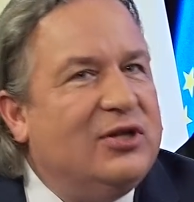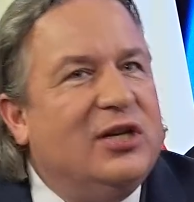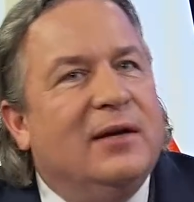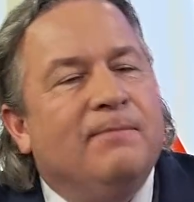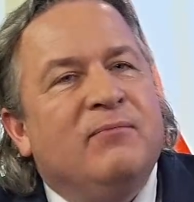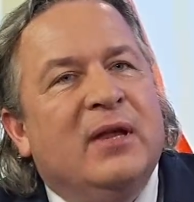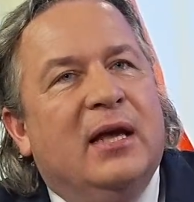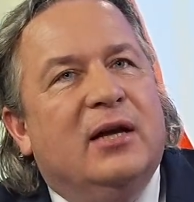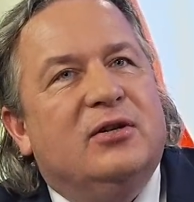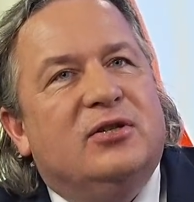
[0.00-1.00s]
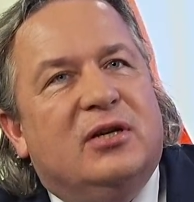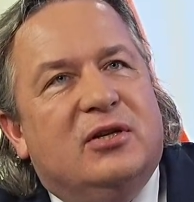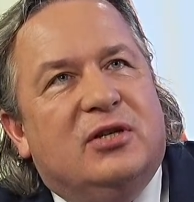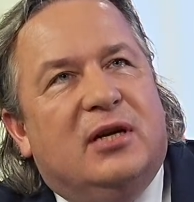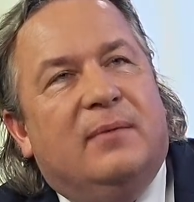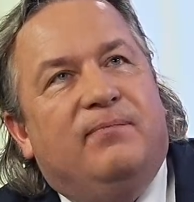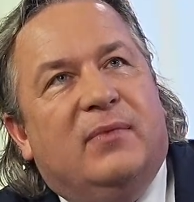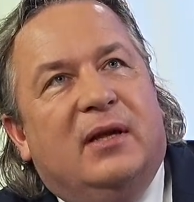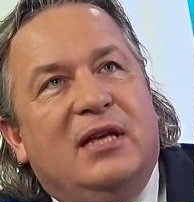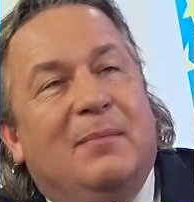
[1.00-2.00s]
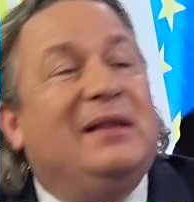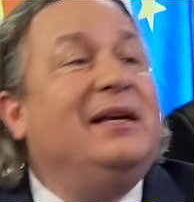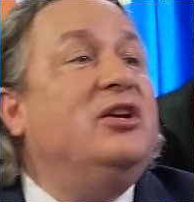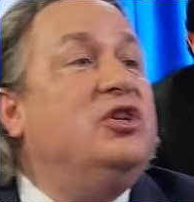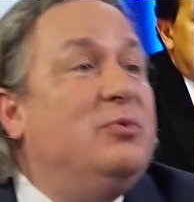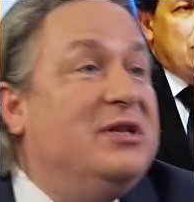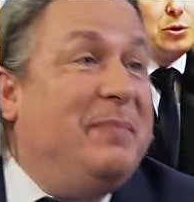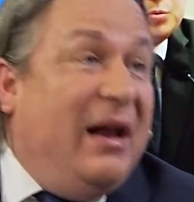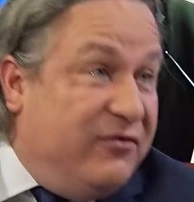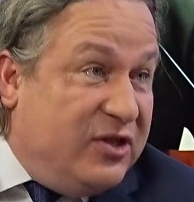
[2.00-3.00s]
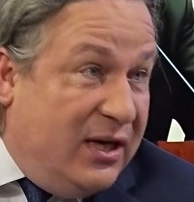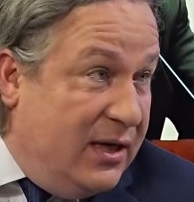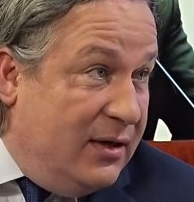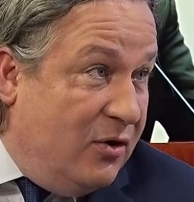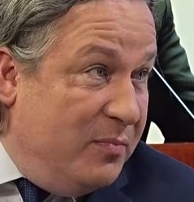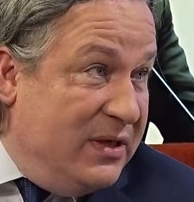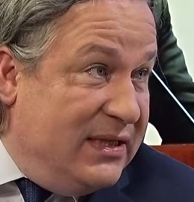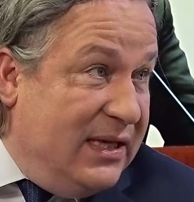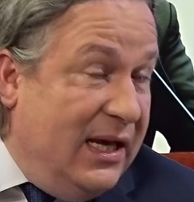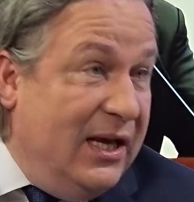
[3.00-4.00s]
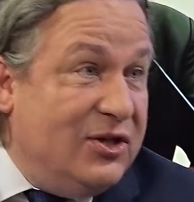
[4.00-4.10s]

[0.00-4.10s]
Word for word: że że, że nie ma takiej siły sprawczej komisja,